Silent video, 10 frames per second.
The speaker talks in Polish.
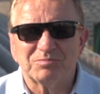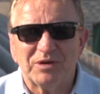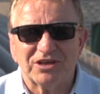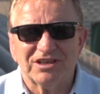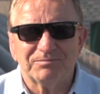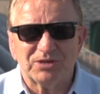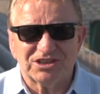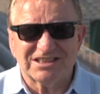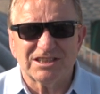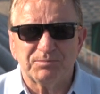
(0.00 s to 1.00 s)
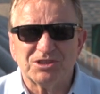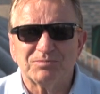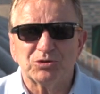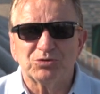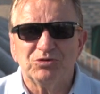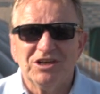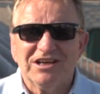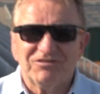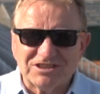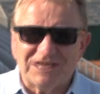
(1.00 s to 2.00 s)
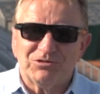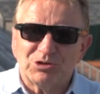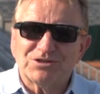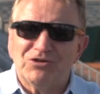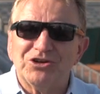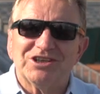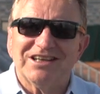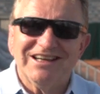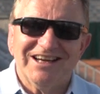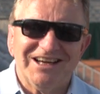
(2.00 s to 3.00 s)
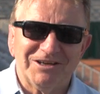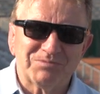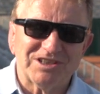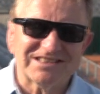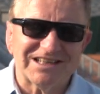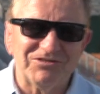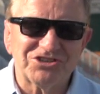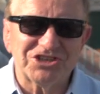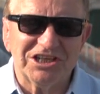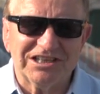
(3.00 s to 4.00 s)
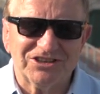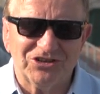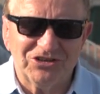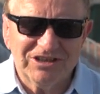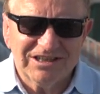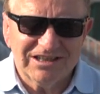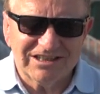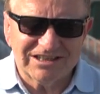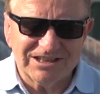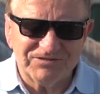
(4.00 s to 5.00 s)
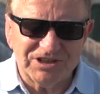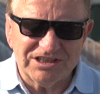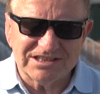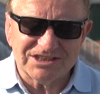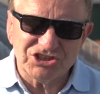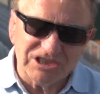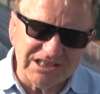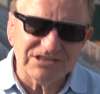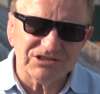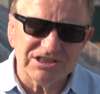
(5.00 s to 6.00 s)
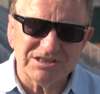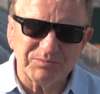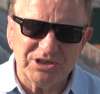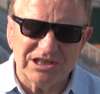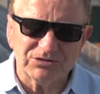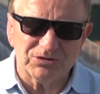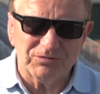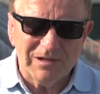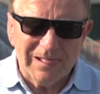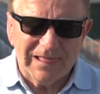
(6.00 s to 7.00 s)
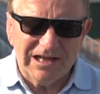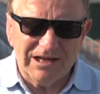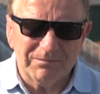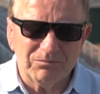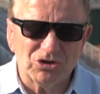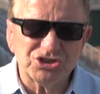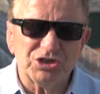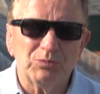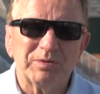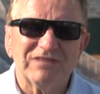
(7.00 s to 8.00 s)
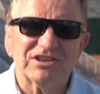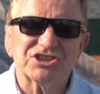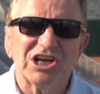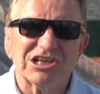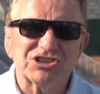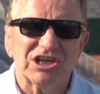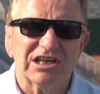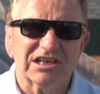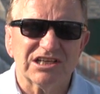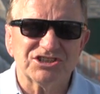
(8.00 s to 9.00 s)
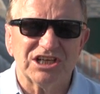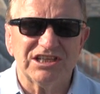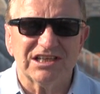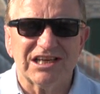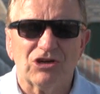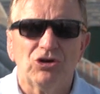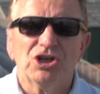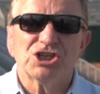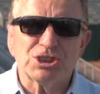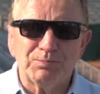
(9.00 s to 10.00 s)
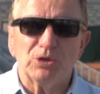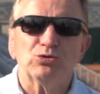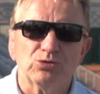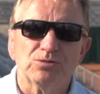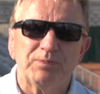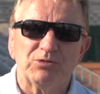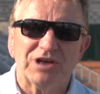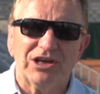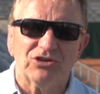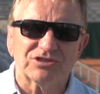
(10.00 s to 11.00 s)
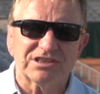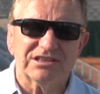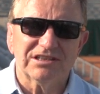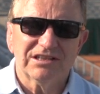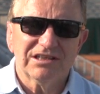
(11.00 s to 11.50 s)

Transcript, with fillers: parę, parę dyscyplin sportu wystawiło swoich e, przedstawicieli do gry w tenisa. Czyli jest to dyscyplina, którą może uprawiać każda, każda inna jako sport uzupełniający.